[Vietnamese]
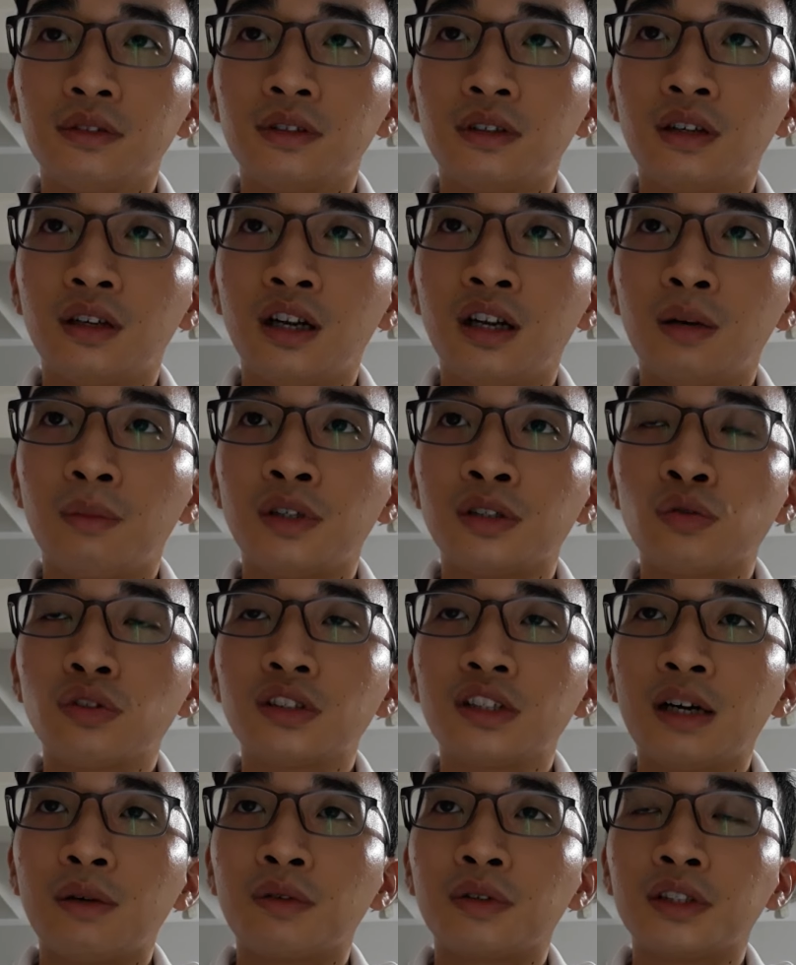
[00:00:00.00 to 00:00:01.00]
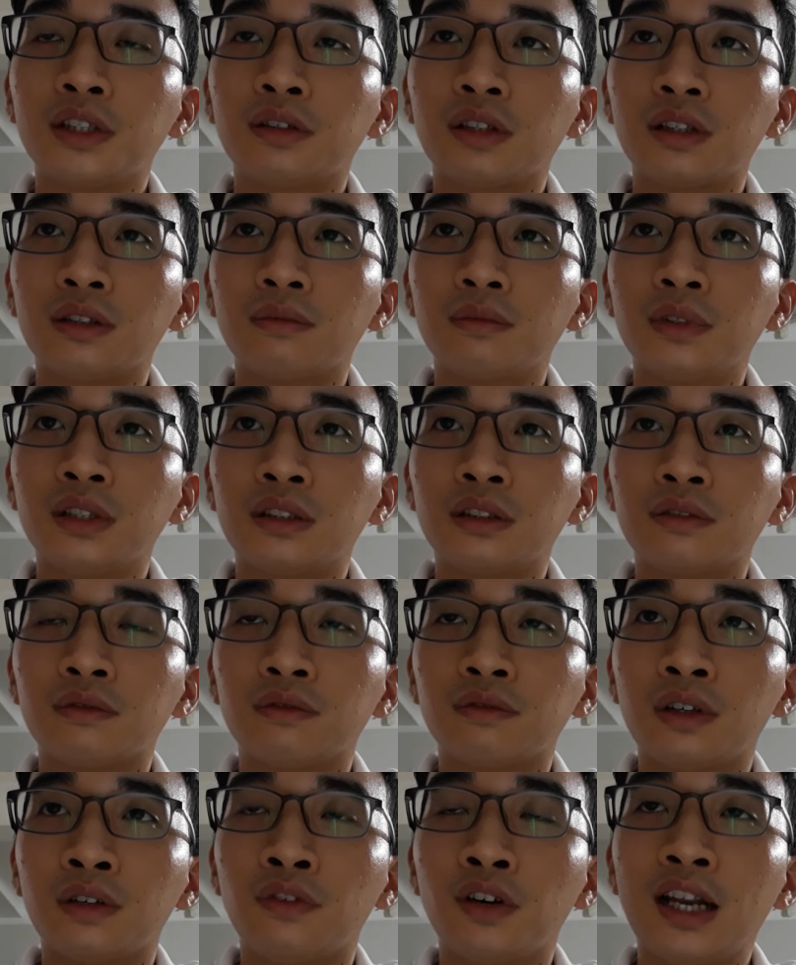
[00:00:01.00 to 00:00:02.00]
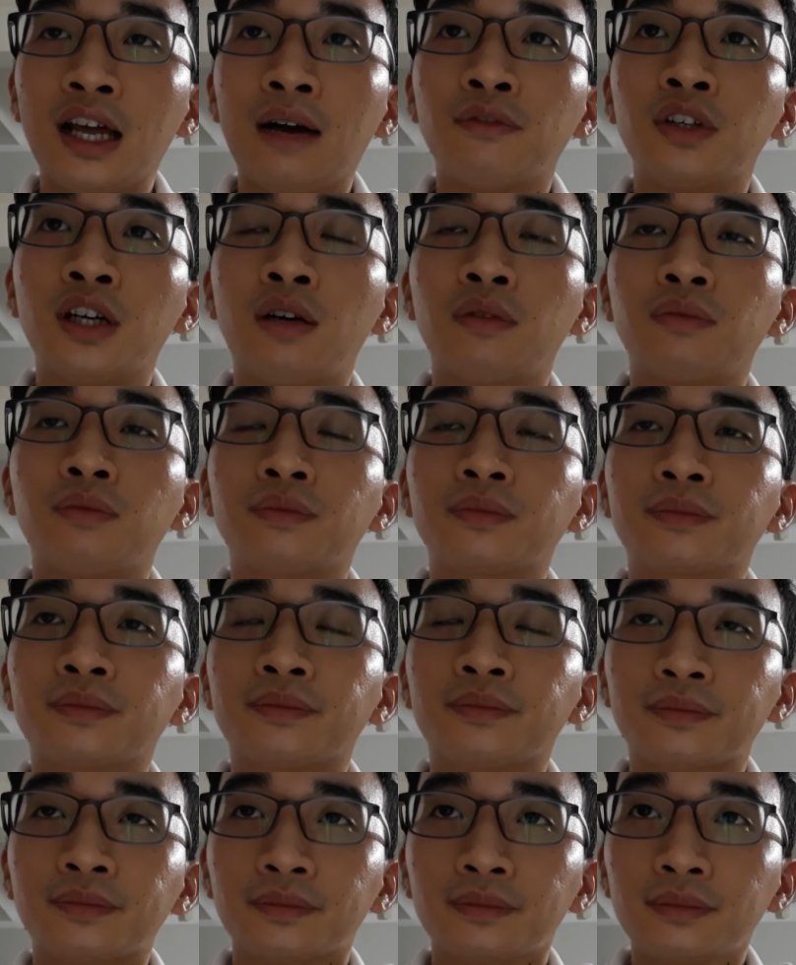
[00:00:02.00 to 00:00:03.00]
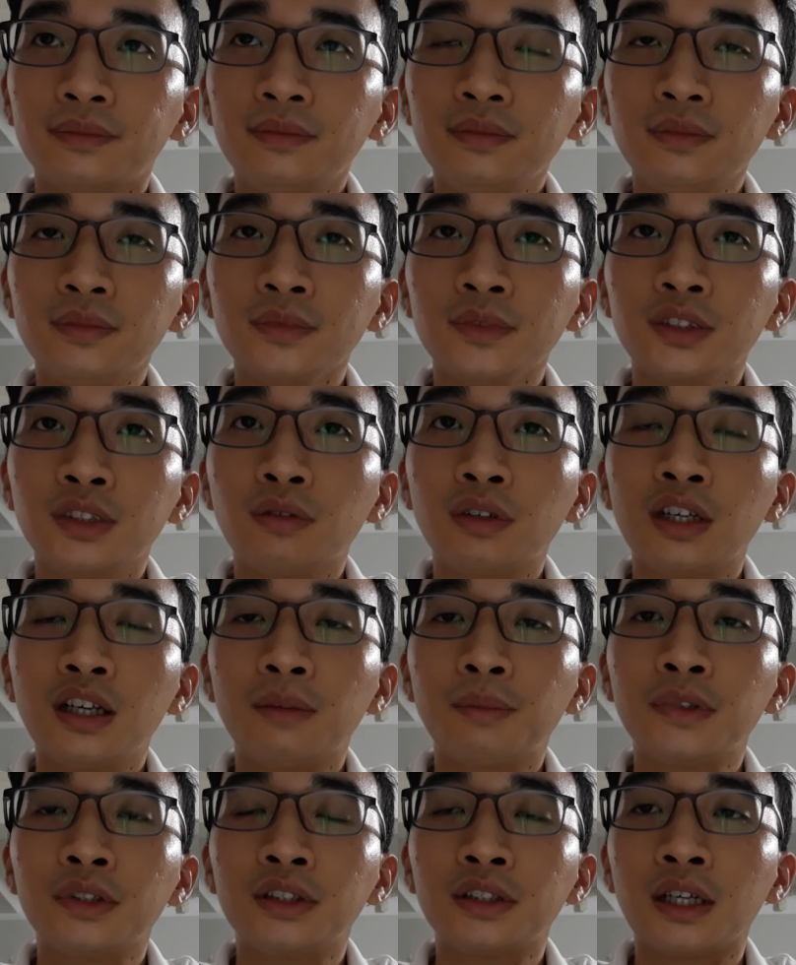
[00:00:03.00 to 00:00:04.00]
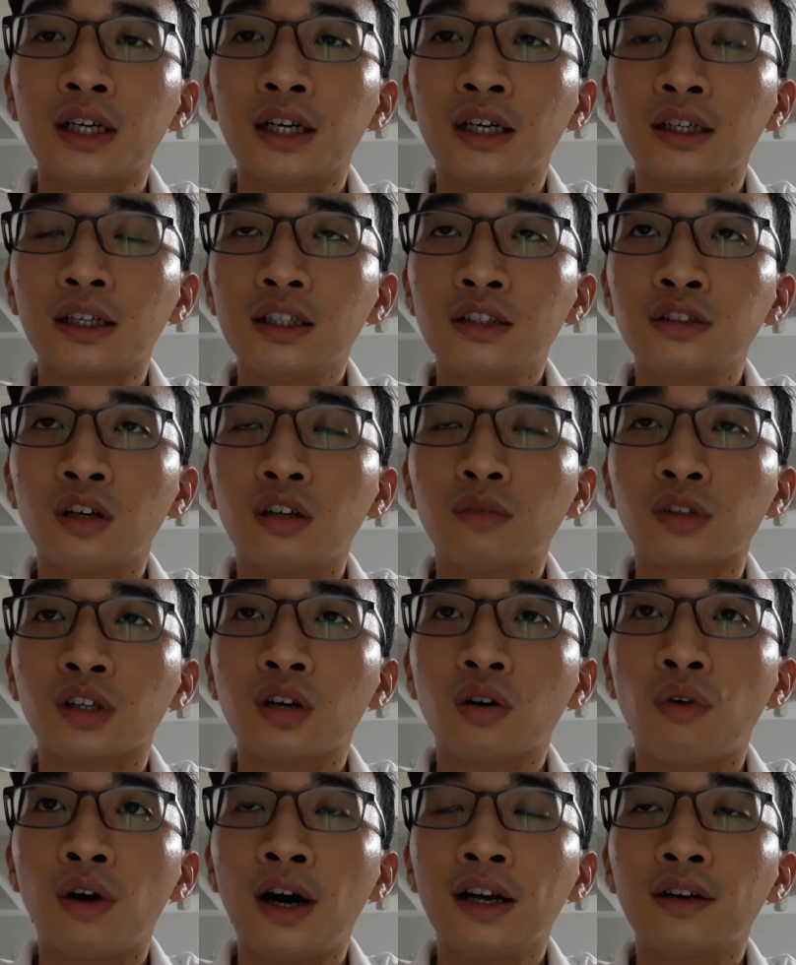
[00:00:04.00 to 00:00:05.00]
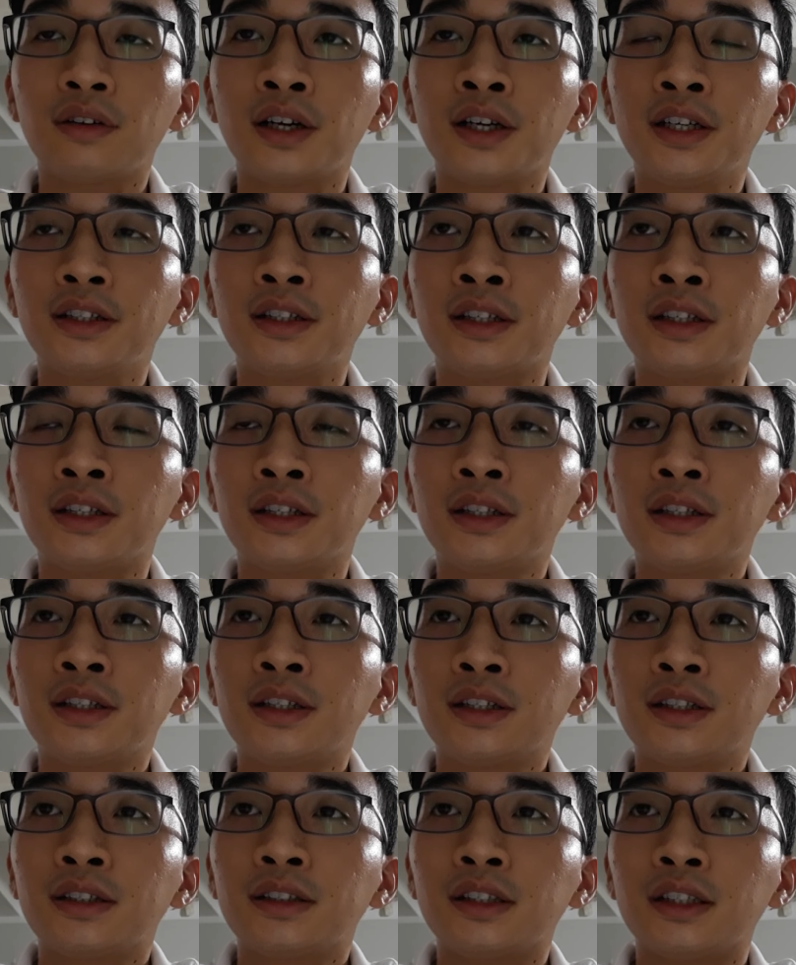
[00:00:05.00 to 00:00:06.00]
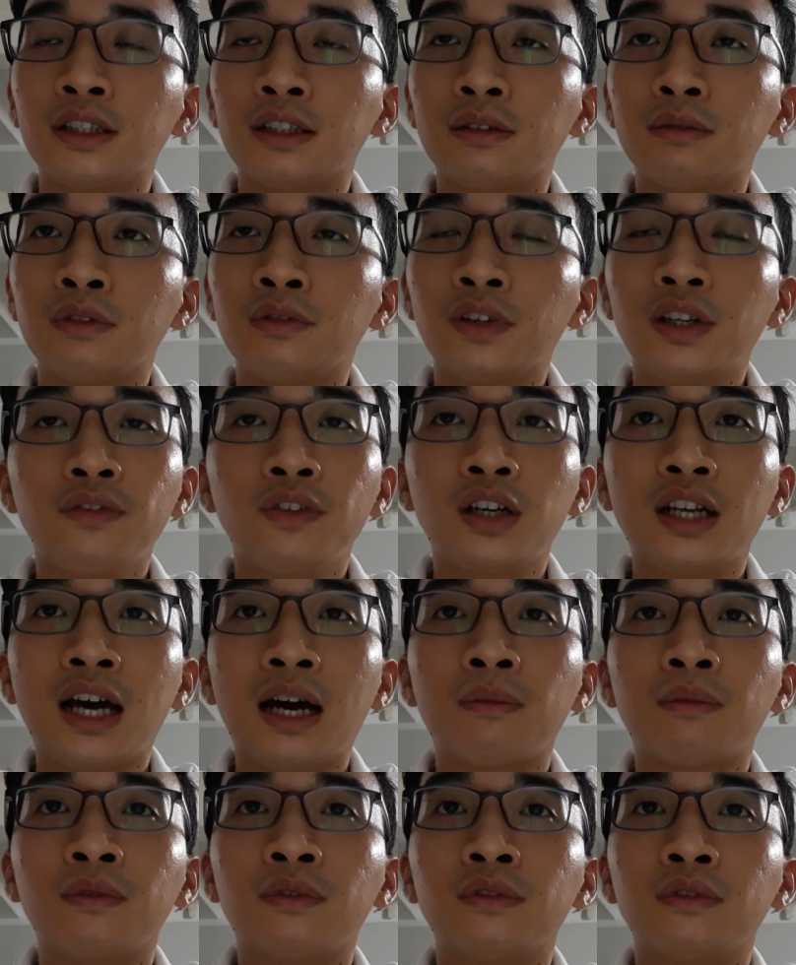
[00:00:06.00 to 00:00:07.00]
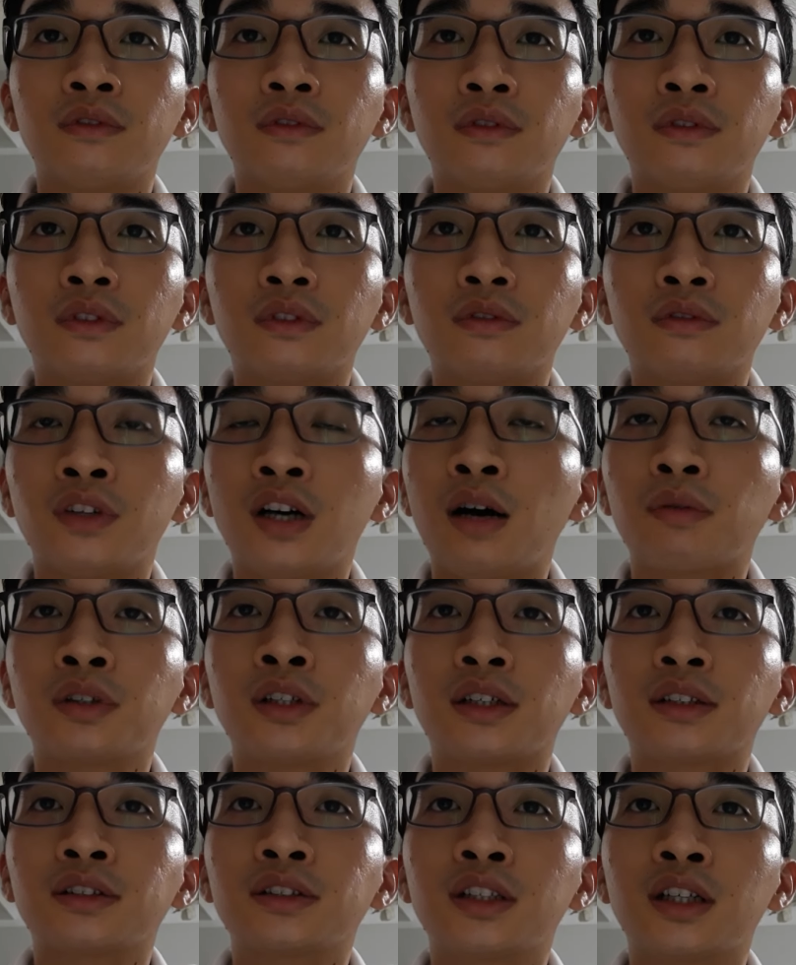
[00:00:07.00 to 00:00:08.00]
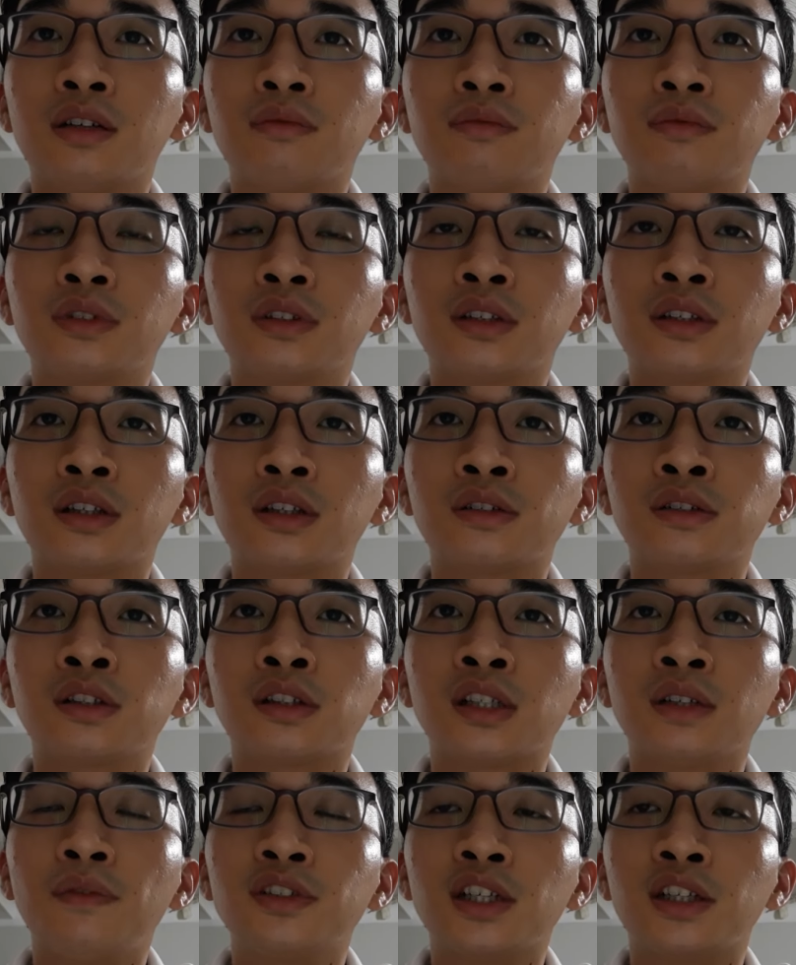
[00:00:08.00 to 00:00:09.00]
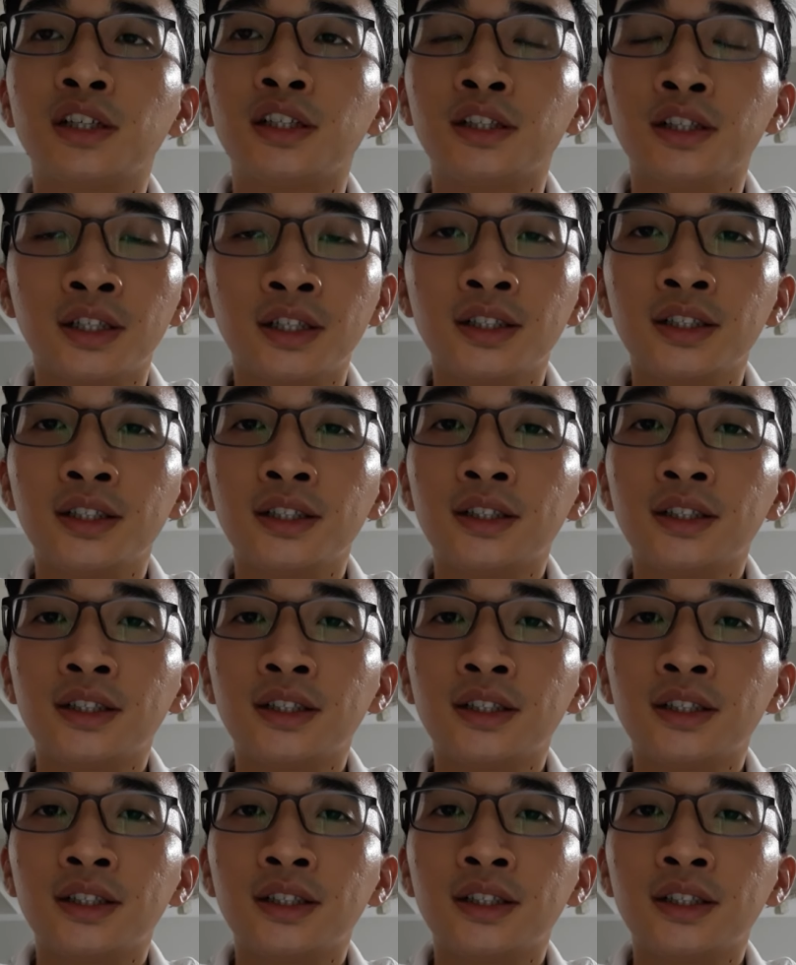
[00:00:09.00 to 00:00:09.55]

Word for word: Nên là mình rút ra một điều là mình phải vừa làm vừa học. Lúc đấy là mình đã chọn một cái khóa nào đấy để vẫn vừa làm vừa học được, chứ không dựa dẫm vào gia đình nữa.